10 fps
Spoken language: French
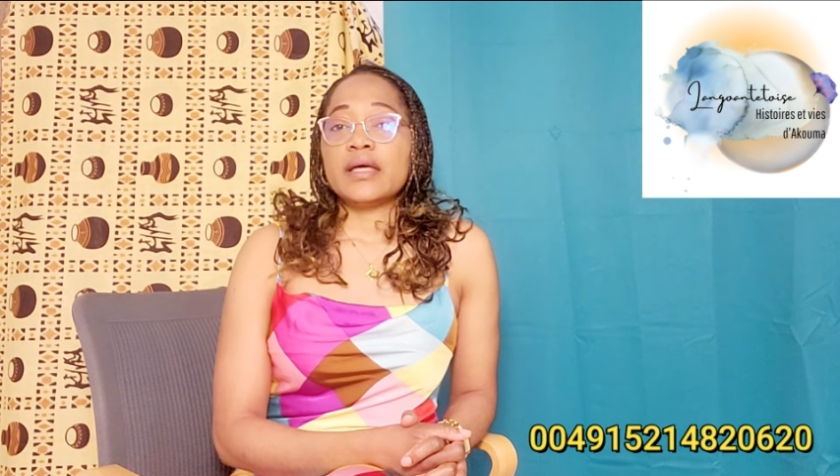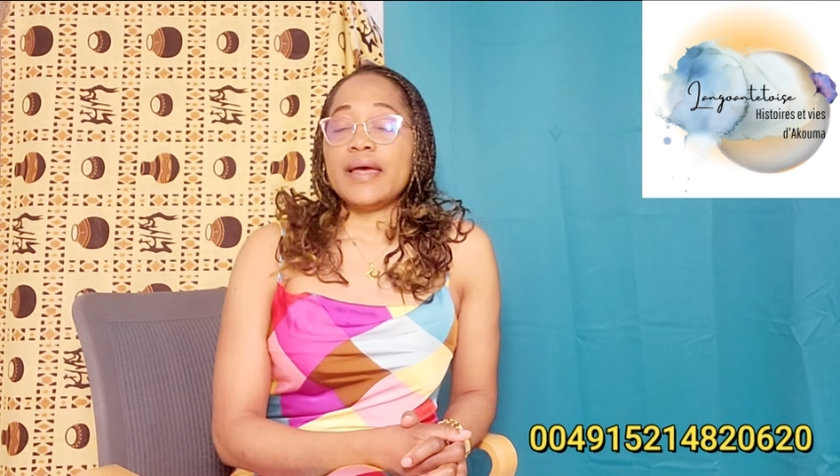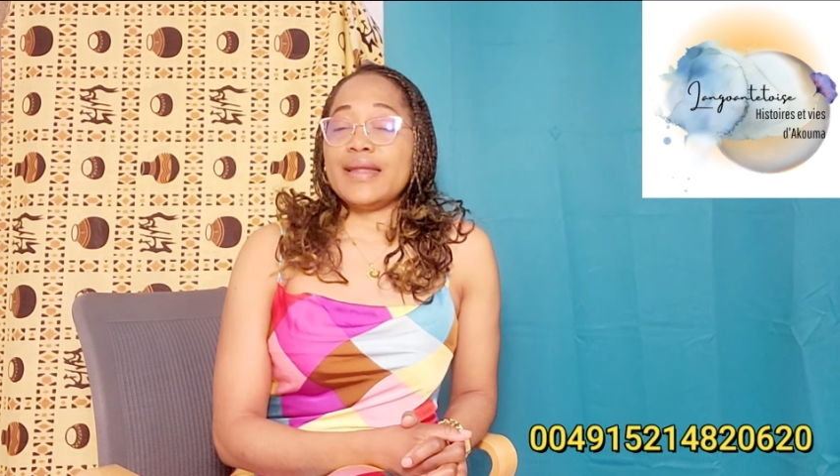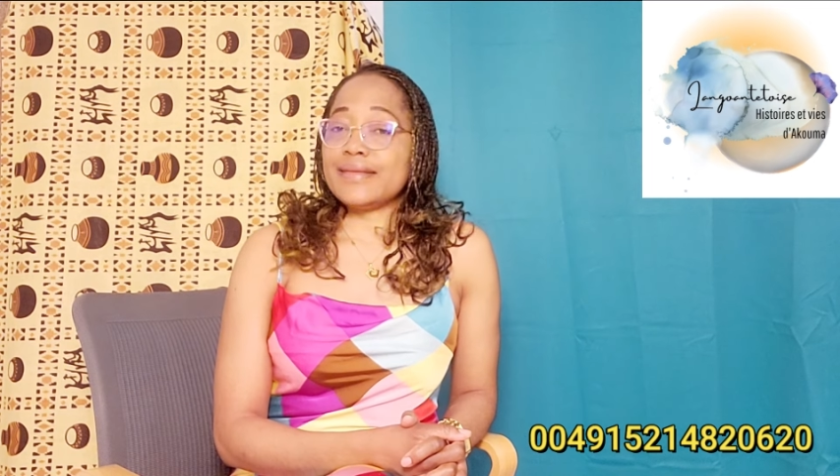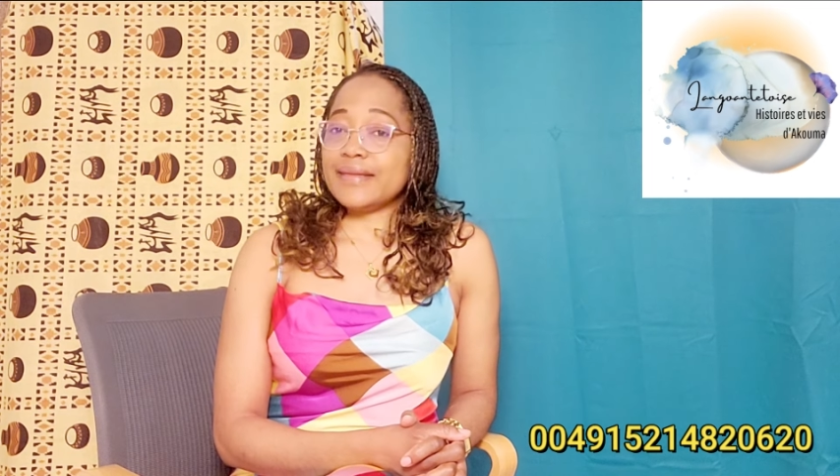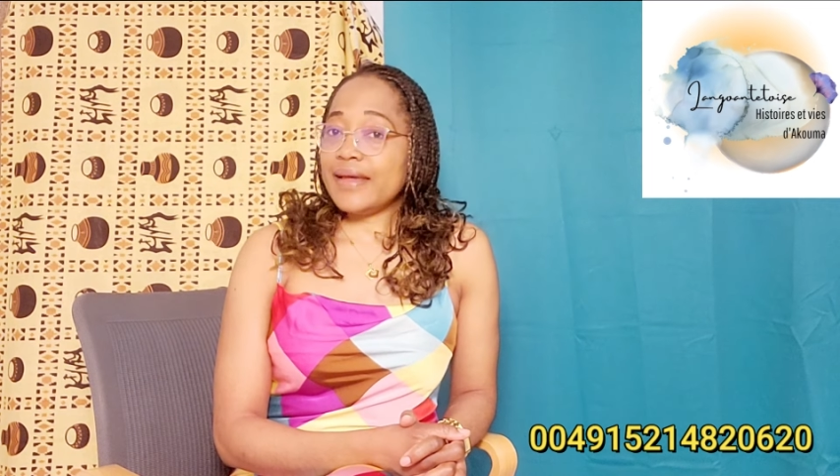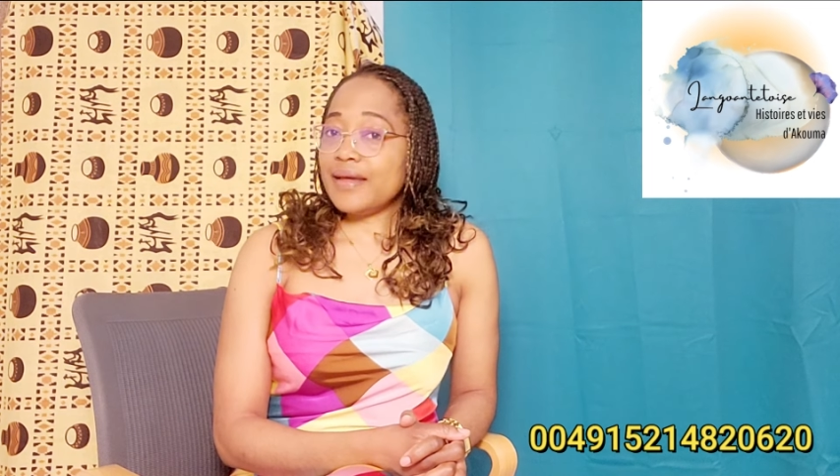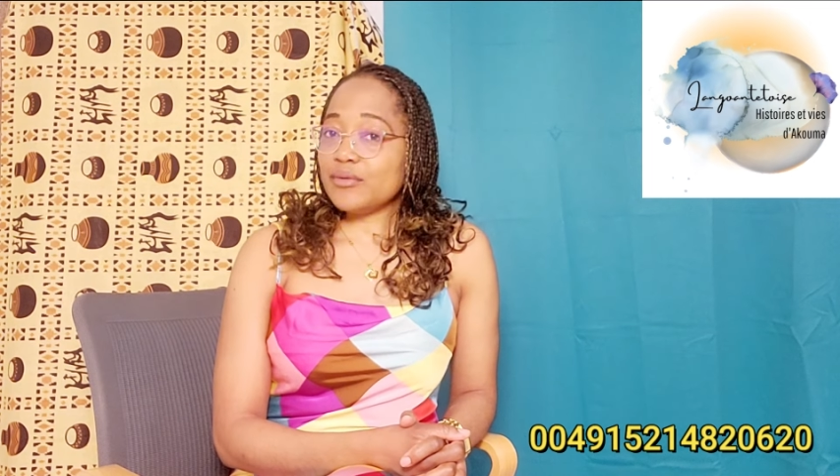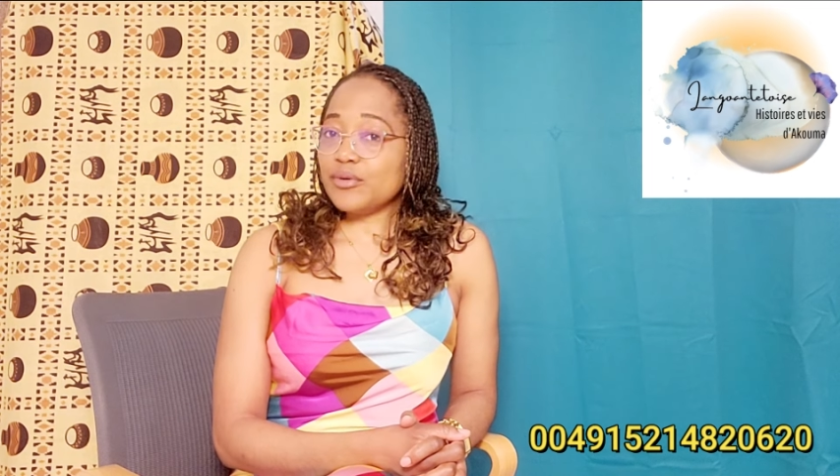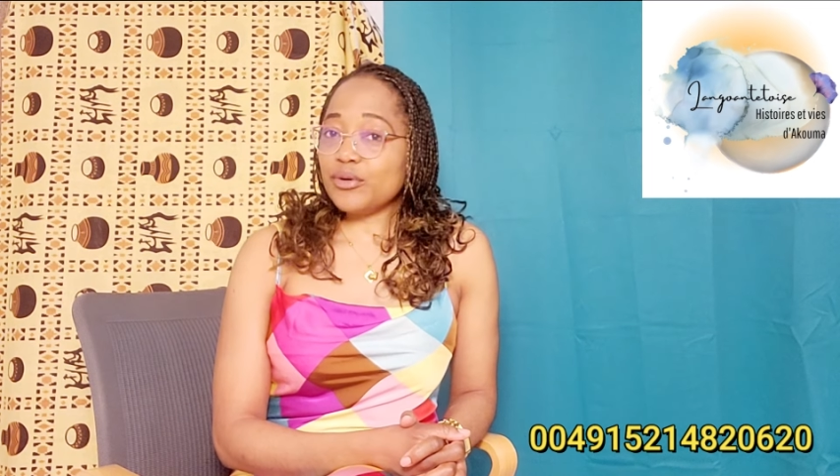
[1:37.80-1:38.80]
elle
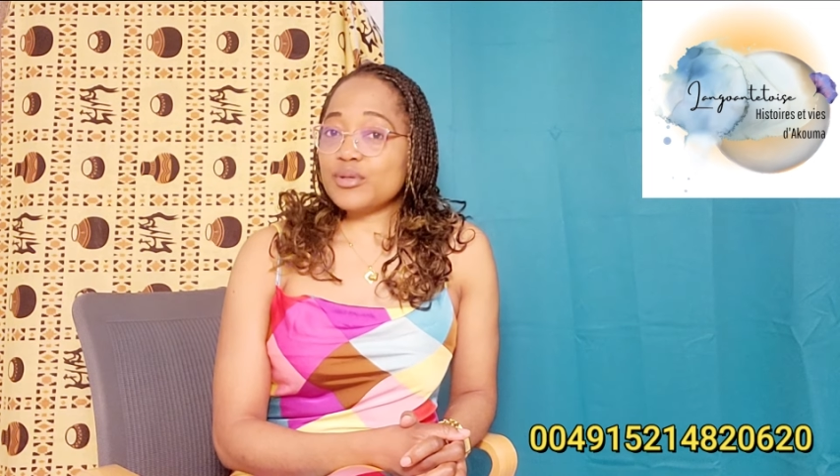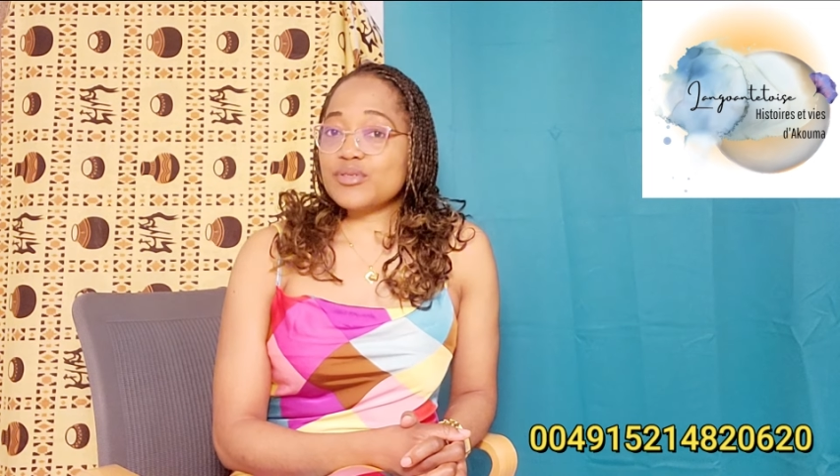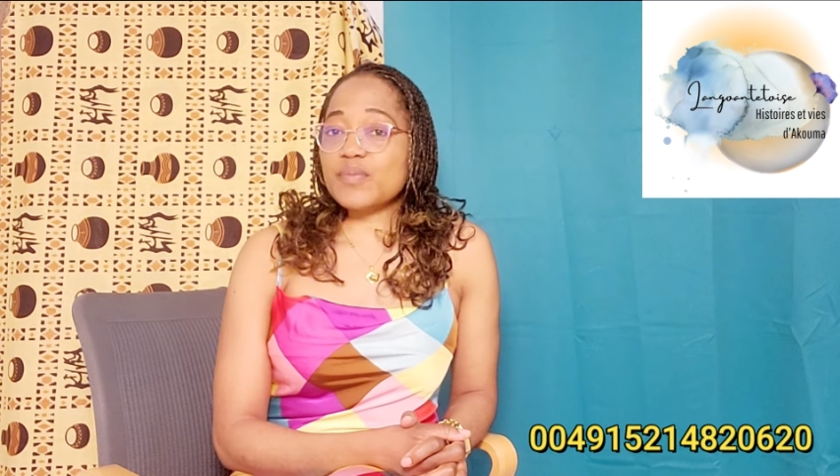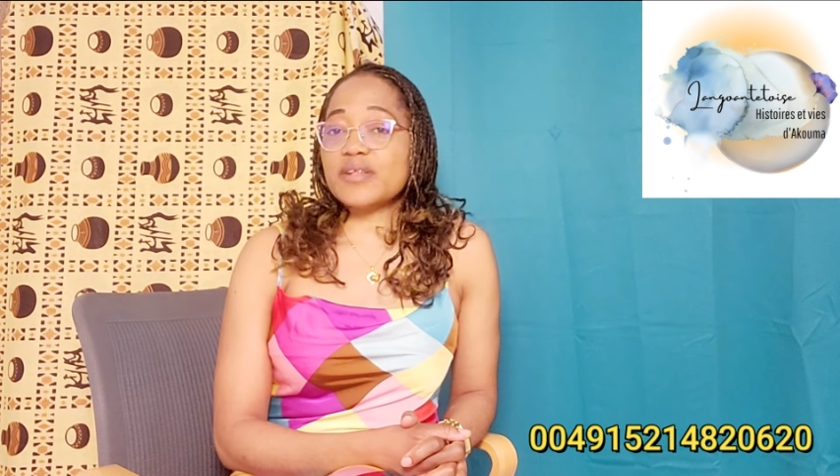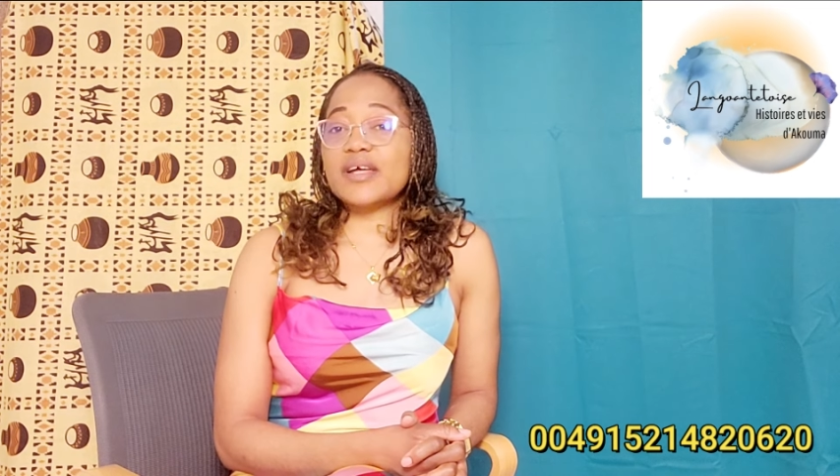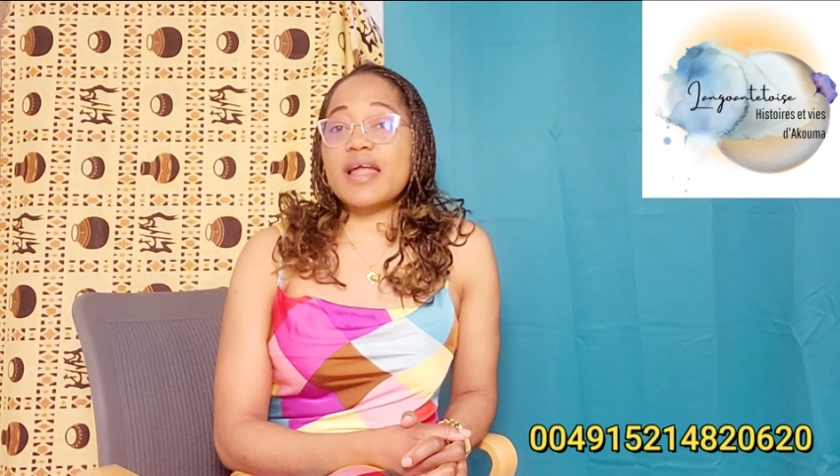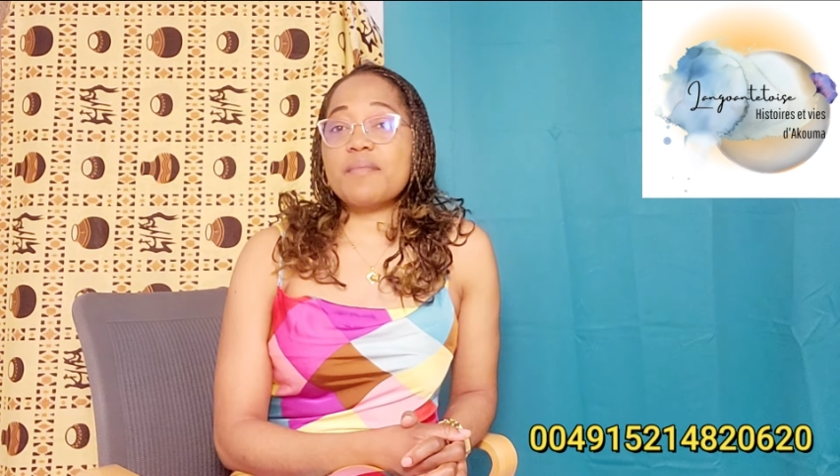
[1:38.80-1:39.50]
était heureusement dans la